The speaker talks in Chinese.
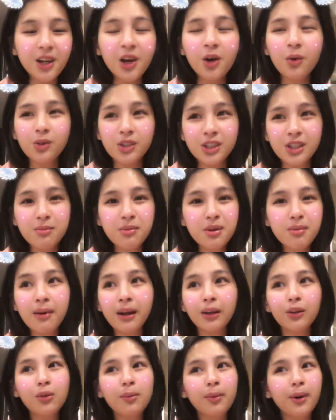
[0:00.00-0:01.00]
我身边
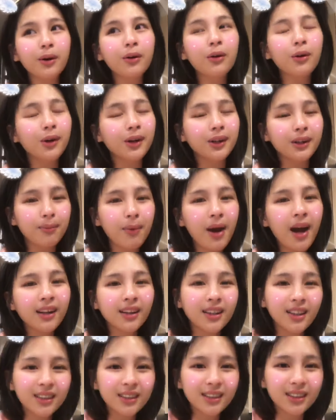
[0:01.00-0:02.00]
蛮多朋友很怕
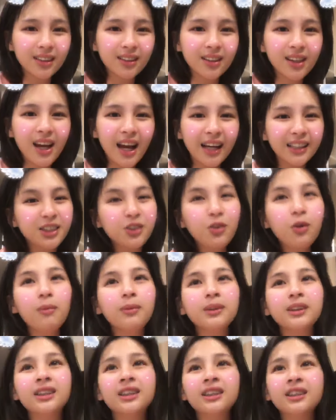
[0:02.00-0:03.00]
地震，还是因为我们
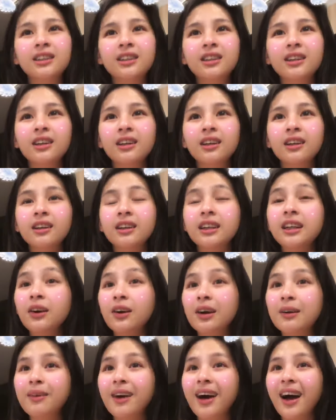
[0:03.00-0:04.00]
只是你也
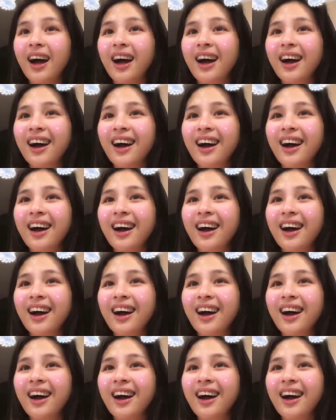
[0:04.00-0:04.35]
害怕。